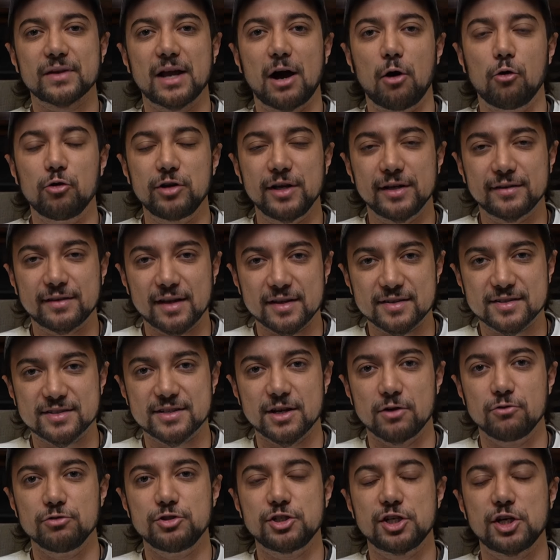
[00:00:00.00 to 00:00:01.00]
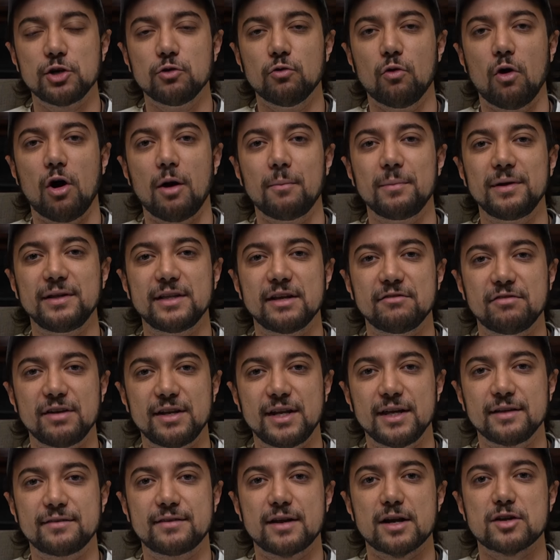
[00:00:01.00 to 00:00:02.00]
a orientação de que um homem
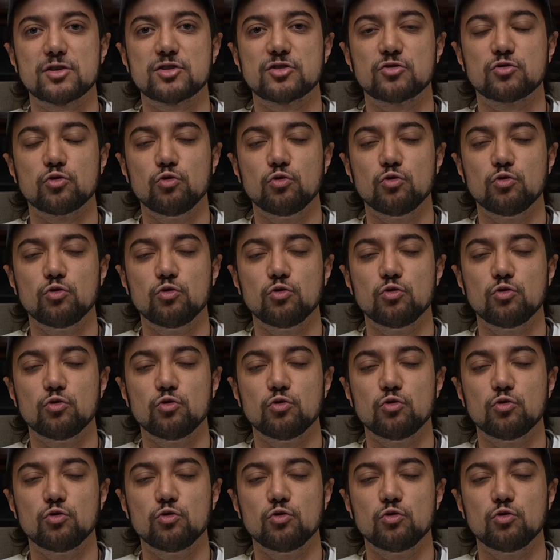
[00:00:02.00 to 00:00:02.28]
deveria ter